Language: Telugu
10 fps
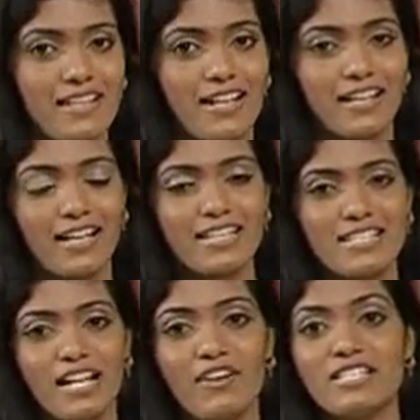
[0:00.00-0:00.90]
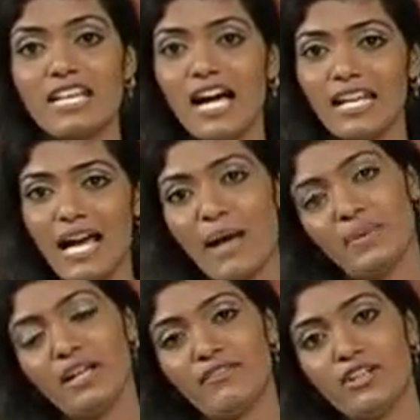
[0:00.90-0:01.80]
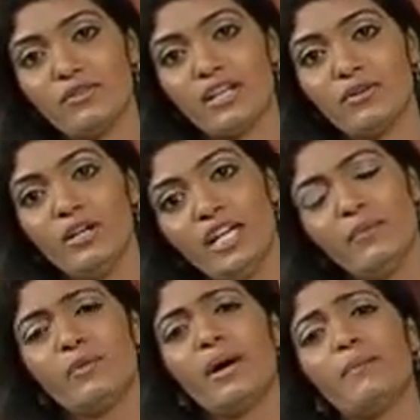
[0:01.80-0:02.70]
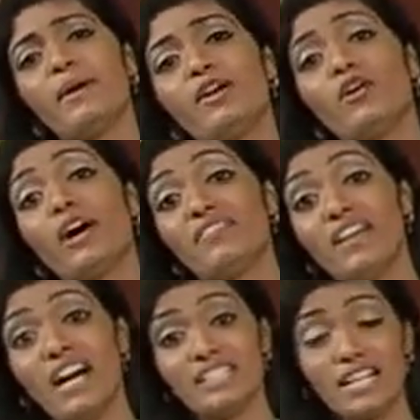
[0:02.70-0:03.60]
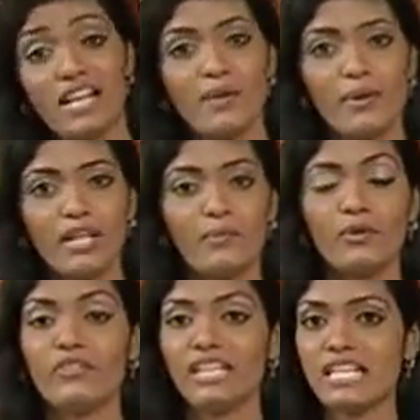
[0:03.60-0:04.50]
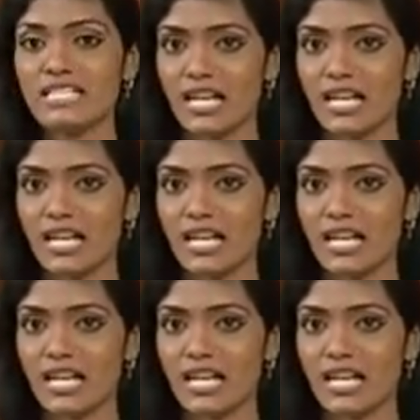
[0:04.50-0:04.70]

ఇస్తే కనుక కనుక నిజంగా వాళ్ళు చాలా హ్యాపీగా ఫీల్ అవుతారు ఇప్పుడు అప్పట్లో అంత ఆదరణ లేకపోయినా ఇప్పుడు వీటికి